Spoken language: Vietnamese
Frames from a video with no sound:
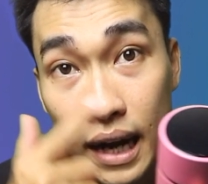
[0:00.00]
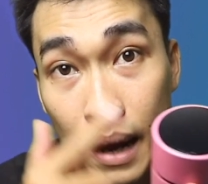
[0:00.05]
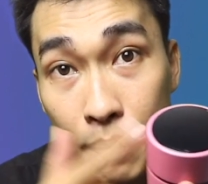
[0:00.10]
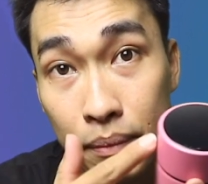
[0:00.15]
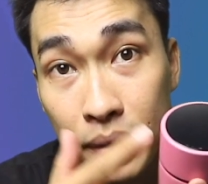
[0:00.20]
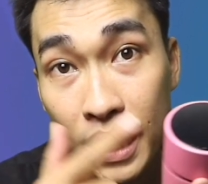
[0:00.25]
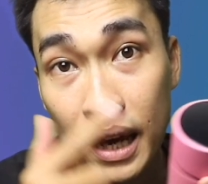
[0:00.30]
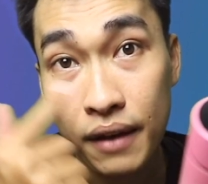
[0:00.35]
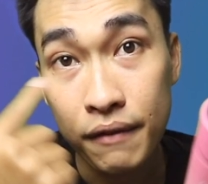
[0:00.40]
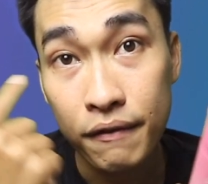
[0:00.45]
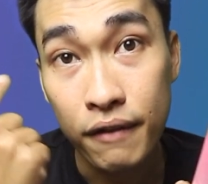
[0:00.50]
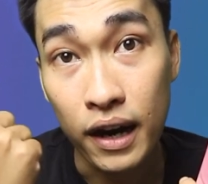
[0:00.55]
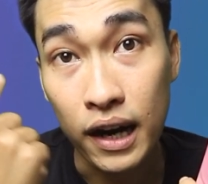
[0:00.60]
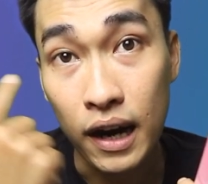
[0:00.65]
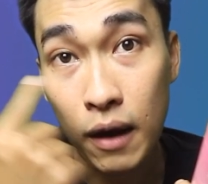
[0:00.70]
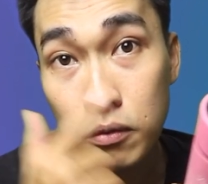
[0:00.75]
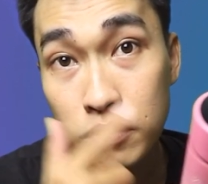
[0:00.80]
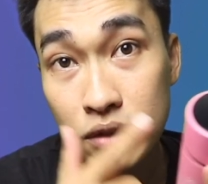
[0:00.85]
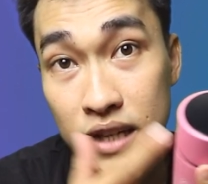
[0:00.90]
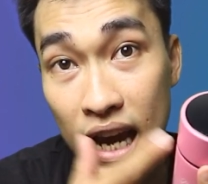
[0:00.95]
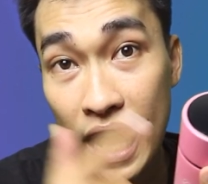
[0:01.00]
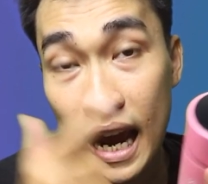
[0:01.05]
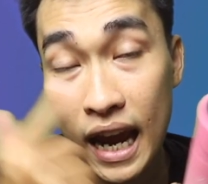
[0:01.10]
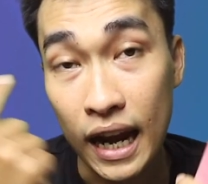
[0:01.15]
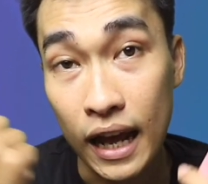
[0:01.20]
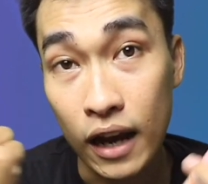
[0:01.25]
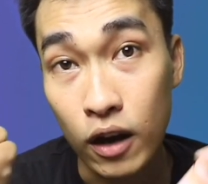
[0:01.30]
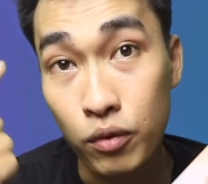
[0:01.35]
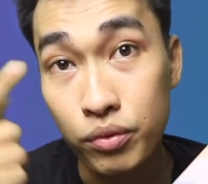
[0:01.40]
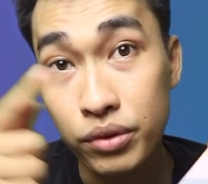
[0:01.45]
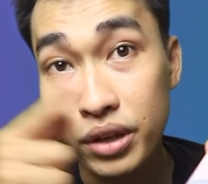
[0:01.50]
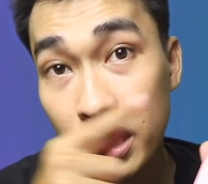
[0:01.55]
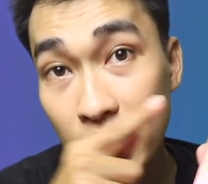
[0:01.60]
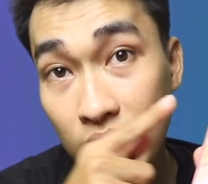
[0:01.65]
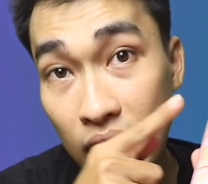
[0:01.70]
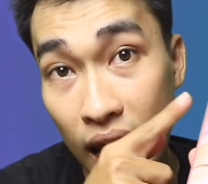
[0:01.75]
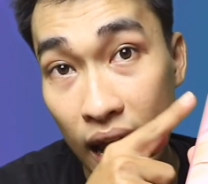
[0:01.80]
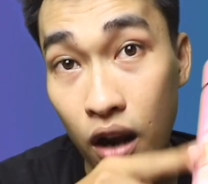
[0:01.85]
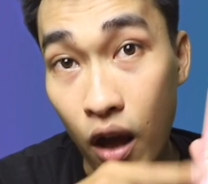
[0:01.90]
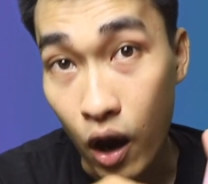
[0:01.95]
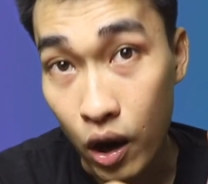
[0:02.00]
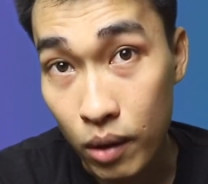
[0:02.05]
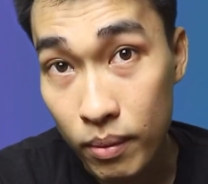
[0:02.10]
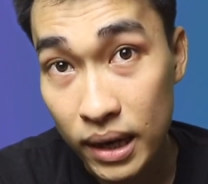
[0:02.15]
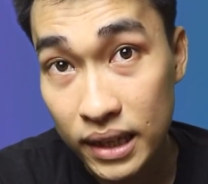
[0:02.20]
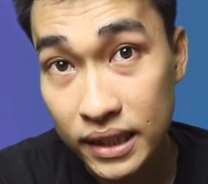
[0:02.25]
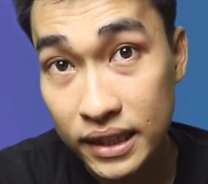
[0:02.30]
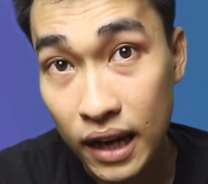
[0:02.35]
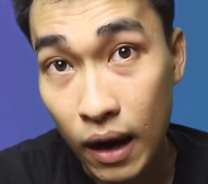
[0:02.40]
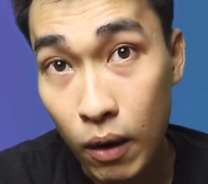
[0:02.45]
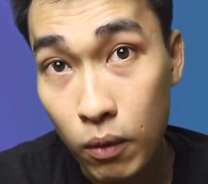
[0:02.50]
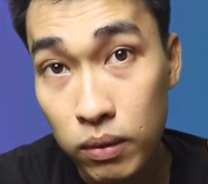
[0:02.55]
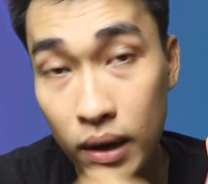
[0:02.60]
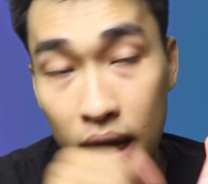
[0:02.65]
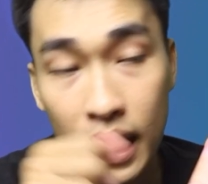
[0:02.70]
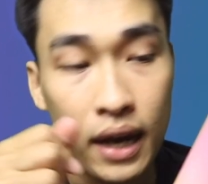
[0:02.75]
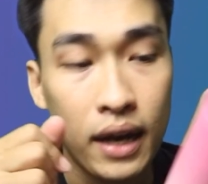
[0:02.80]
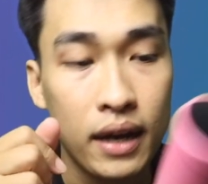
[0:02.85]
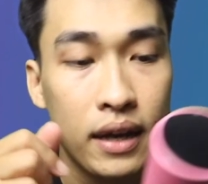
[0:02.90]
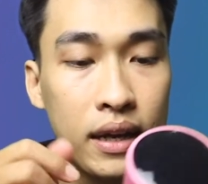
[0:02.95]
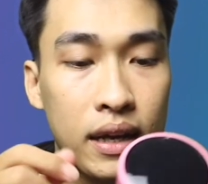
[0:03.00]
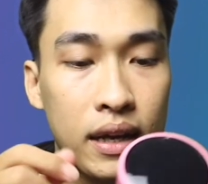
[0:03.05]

nắp này, phần lọc trà này, cũng như là lõi bên trong ha.